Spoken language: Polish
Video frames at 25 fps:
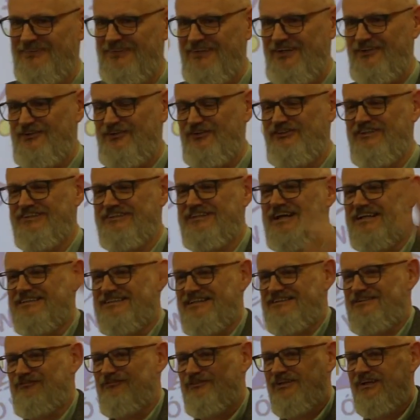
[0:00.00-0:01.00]
Kto się zgadza
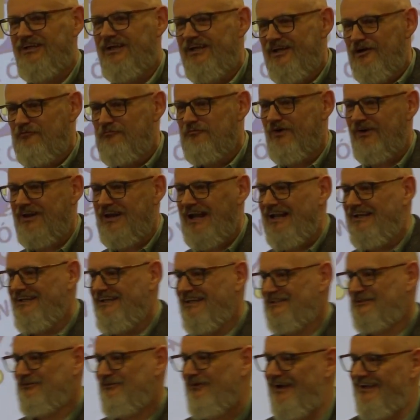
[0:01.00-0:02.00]
z tym, że
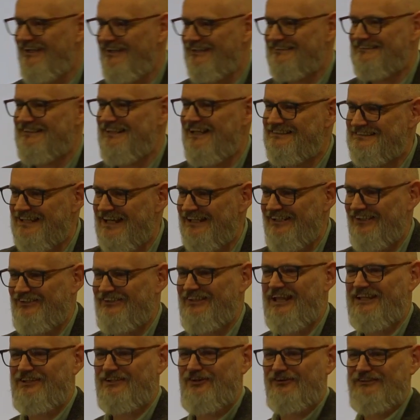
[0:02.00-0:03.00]
moralnie złe jest znęcanie się
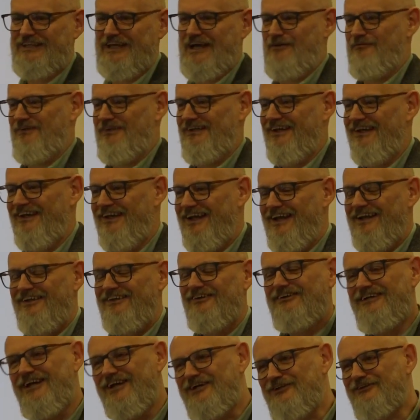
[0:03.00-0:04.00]
nad kotami?
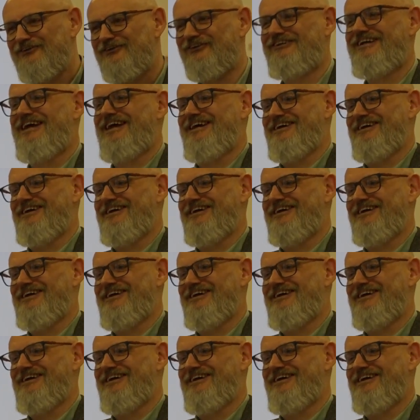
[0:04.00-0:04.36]
No niektórzy.